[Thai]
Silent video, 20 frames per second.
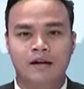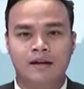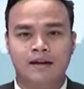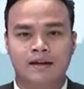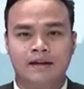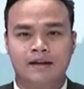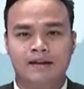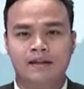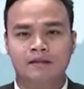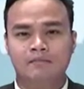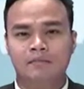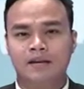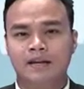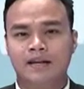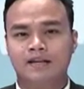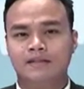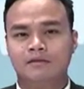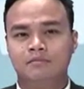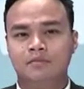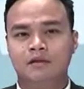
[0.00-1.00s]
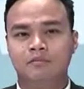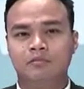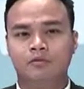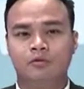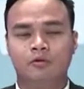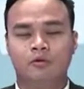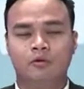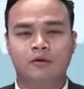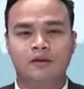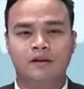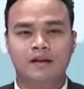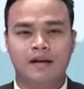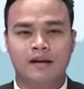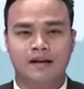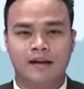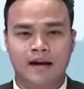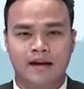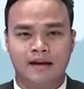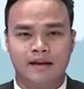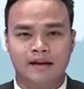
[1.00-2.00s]
ในคืนวันนี้จะมีผู้คนลัง
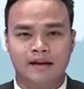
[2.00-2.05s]
ไหล